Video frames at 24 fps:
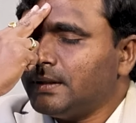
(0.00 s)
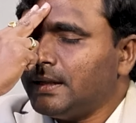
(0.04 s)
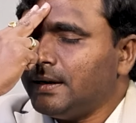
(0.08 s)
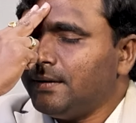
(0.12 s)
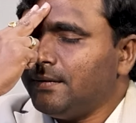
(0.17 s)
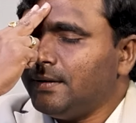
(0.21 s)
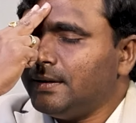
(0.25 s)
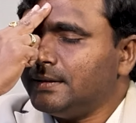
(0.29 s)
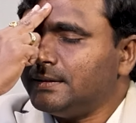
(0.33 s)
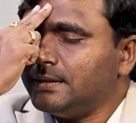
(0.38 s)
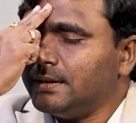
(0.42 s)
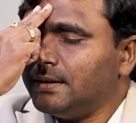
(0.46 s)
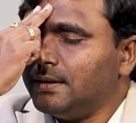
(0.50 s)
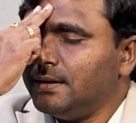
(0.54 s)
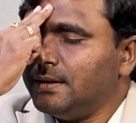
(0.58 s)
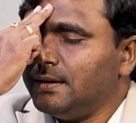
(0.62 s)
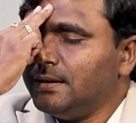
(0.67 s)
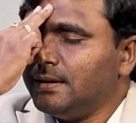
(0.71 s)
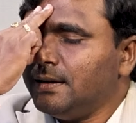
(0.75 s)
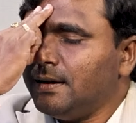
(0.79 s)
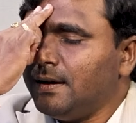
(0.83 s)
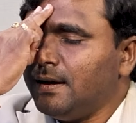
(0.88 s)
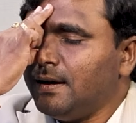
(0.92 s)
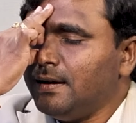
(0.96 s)
తర్వాత
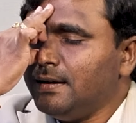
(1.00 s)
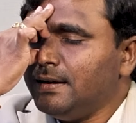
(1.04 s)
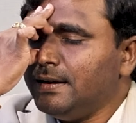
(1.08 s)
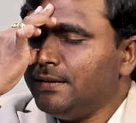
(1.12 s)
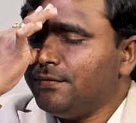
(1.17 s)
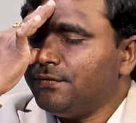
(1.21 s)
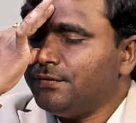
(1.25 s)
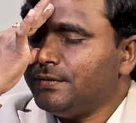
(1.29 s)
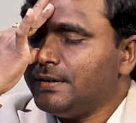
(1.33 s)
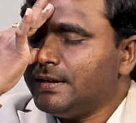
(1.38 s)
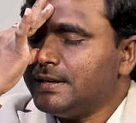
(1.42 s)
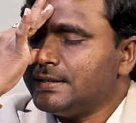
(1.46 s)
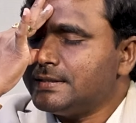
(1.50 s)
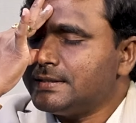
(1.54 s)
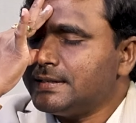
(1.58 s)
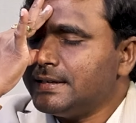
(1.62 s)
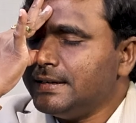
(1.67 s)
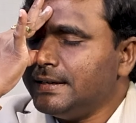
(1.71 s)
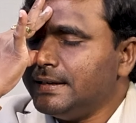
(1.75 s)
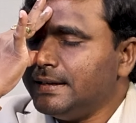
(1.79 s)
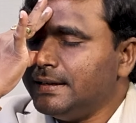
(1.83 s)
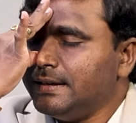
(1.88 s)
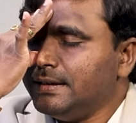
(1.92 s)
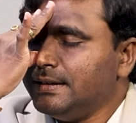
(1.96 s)
ఆ లెఫ్ట్
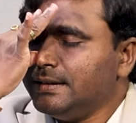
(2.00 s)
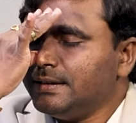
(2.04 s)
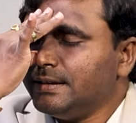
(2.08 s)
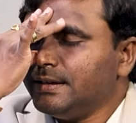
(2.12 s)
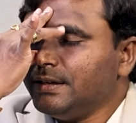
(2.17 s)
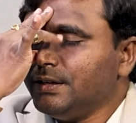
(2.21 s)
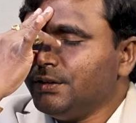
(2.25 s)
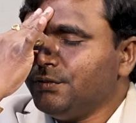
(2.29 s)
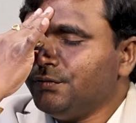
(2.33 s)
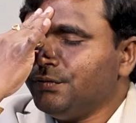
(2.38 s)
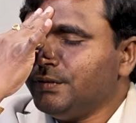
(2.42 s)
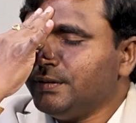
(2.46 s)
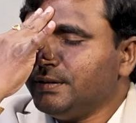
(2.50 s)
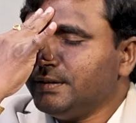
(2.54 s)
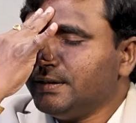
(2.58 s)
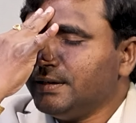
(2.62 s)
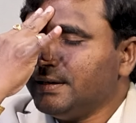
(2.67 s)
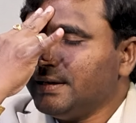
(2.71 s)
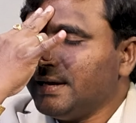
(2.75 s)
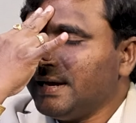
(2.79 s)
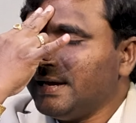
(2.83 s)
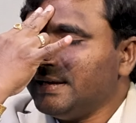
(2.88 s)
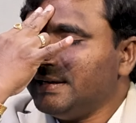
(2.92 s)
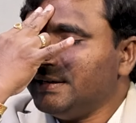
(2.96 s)
నాస్టల్ని రింగ్
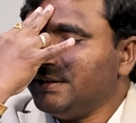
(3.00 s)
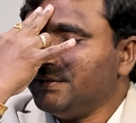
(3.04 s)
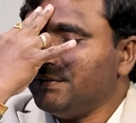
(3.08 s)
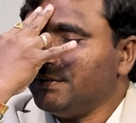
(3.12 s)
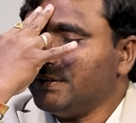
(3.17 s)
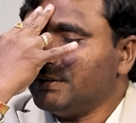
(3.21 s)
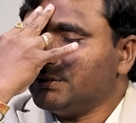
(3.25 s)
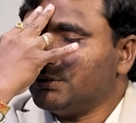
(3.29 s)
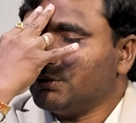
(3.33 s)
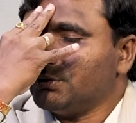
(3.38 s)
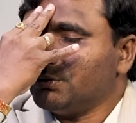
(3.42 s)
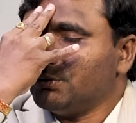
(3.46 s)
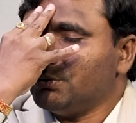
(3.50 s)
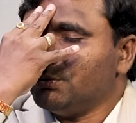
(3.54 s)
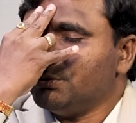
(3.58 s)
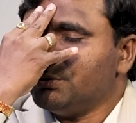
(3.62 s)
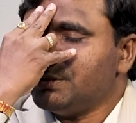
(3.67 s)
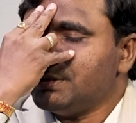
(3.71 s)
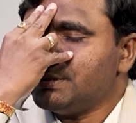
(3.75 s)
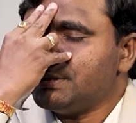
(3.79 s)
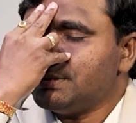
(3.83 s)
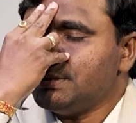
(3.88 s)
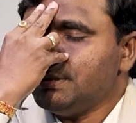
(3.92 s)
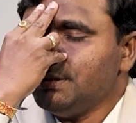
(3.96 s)
ఫింగర్ అండ్ ఇటు ఫింగర్తో క్లోజ్
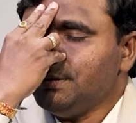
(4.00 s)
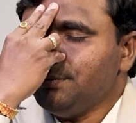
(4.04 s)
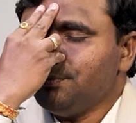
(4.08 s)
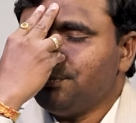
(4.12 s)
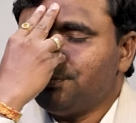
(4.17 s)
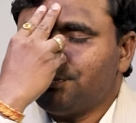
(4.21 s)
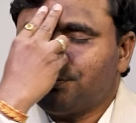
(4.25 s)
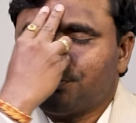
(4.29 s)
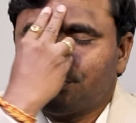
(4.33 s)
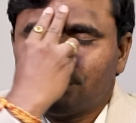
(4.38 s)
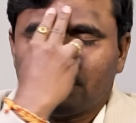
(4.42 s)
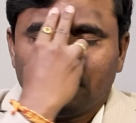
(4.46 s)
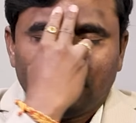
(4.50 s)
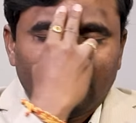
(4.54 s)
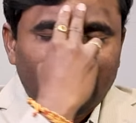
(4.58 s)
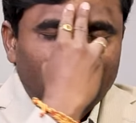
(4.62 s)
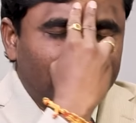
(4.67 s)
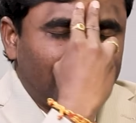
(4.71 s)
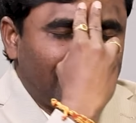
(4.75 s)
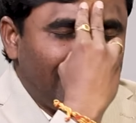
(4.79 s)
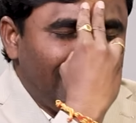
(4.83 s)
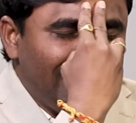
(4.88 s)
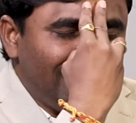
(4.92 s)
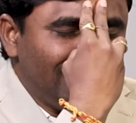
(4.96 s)
చేసి
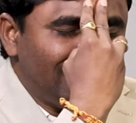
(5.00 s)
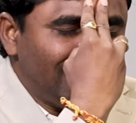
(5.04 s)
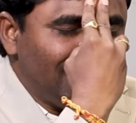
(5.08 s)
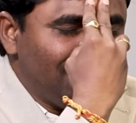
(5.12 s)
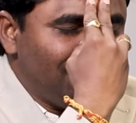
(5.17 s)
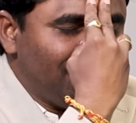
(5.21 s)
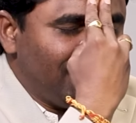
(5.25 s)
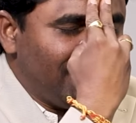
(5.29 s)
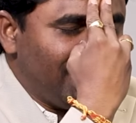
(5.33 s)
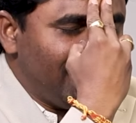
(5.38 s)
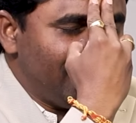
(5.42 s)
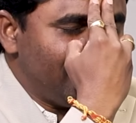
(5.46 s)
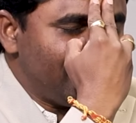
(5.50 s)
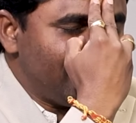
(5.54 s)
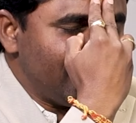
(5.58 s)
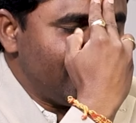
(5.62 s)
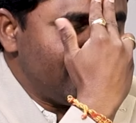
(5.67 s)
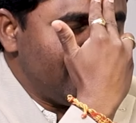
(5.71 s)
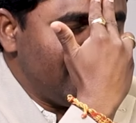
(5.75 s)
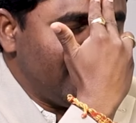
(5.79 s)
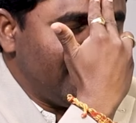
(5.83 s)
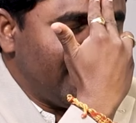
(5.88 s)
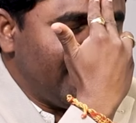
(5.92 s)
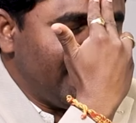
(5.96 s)
రైట్ తమ్ రిలీజ్
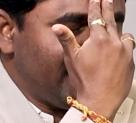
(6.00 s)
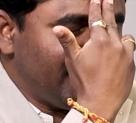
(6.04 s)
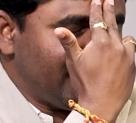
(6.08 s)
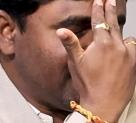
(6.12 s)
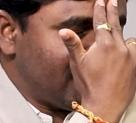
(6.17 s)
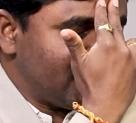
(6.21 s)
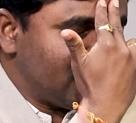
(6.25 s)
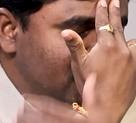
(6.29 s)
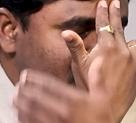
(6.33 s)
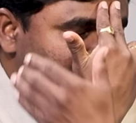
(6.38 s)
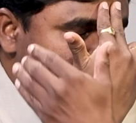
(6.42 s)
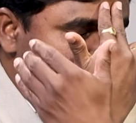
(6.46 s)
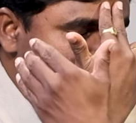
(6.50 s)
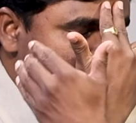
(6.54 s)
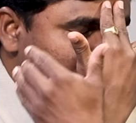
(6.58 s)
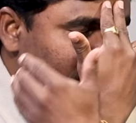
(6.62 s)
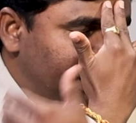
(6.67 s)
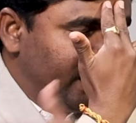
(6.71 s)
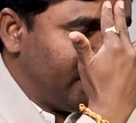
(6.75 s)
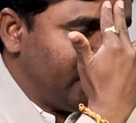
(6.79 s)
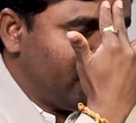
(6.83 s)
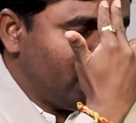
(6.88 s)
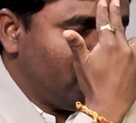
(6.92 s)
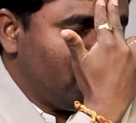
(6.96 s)
చేసి రైట్ నాసులతో
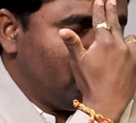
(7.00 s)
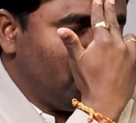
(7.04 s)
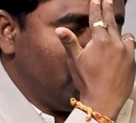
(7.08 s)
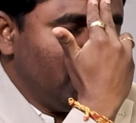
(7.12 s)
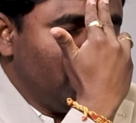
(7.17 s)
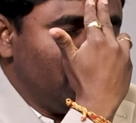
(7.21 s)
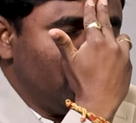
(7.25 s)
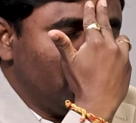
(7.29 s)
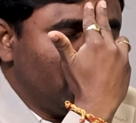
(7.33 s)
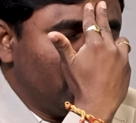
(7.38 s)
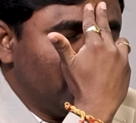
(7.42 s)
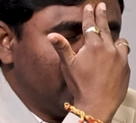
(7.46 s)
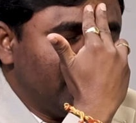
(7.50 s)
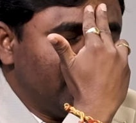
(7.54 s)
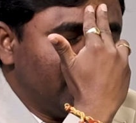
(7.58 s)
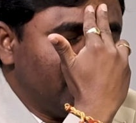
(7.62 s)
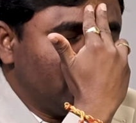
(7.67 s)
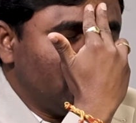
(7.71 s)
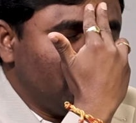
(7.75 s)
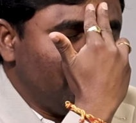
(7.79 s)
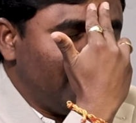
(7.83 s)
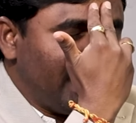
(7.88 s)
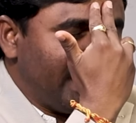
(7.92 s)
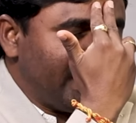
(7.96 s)
వదలండి కుడి ముక్కు
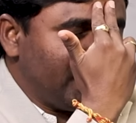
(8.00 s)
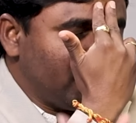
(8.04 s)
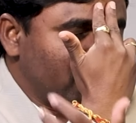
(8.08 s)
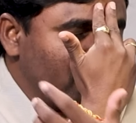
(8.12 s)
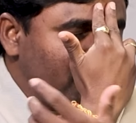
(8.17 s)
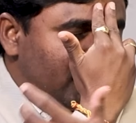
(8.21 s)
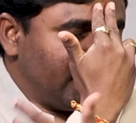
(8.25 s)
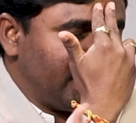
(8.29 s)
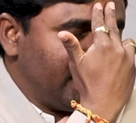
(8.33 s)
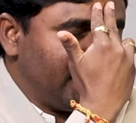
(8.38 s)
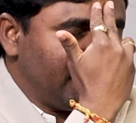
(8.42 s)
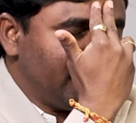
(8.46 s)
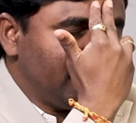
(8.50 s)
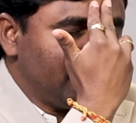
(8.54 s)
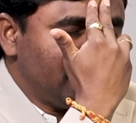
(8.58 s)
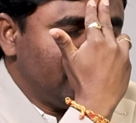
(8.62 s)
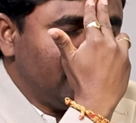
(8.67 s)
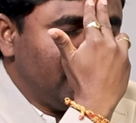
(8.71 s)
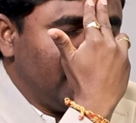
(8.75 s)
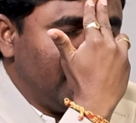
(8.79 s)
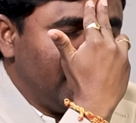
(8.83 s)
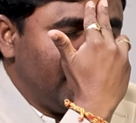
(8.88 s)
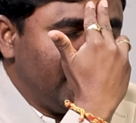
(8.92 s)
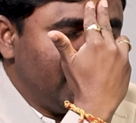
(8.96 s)
రంధ్రంతో బయటకు వదలండి
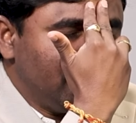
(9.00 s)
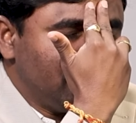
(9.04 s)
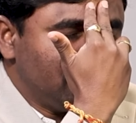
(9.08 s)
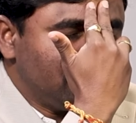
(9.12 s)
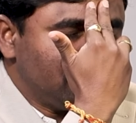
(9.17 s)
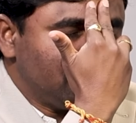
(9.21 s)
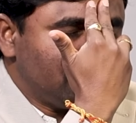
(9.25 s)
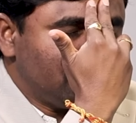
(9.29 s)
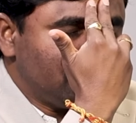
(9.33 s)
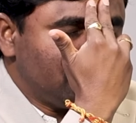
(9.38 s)
గాలిని